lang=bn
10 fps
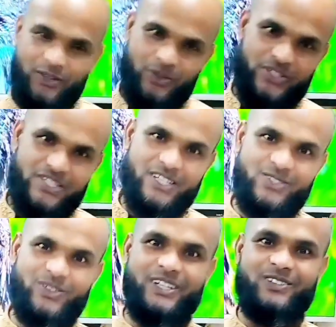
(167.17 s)

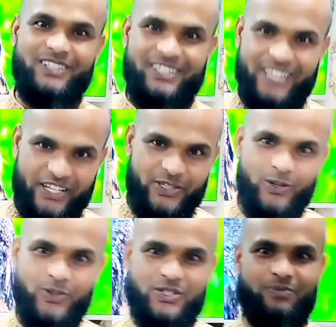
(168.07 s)
গর্জিয়াস অনেকগুলি
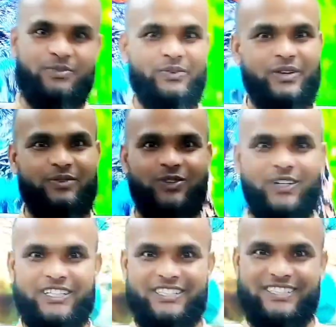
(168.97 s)
এক্সক্লুসিভ প্রিমিয়াম
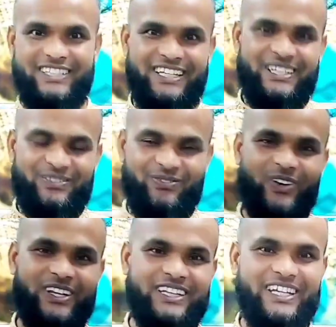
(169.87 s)
কোয়ালিটি
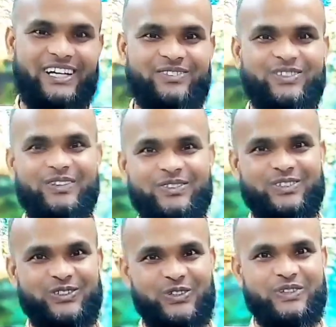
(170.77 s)
মডেল দেখাবো
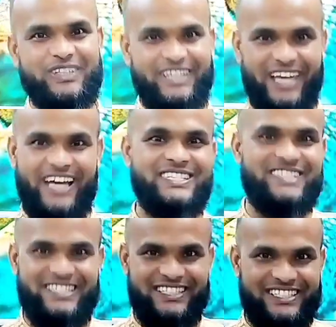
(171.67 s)
এবং খুবই
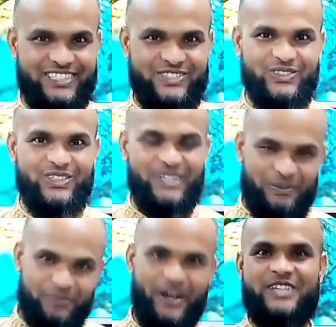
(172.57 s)
এক্সাইটেড কিছু
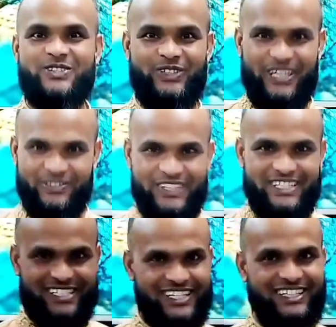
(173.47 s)
প্রাইজও থাকবে
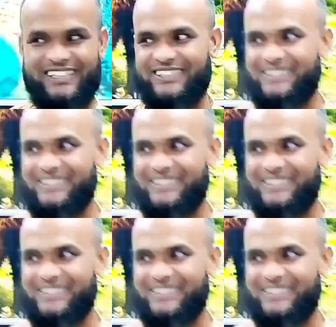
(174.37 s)
ইনশাআল্লাহ আচ্ছা,